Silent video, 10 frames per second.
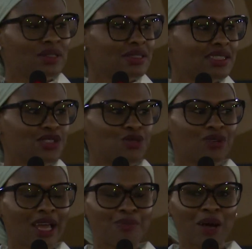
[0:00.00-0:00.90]
si vous
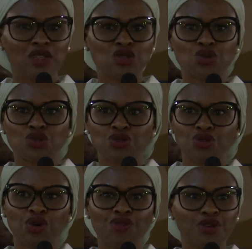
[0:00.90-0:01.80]
n'avez pas une source
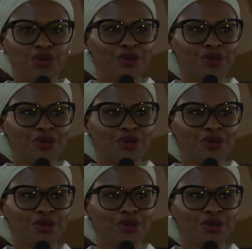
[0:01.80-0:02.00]
de revenus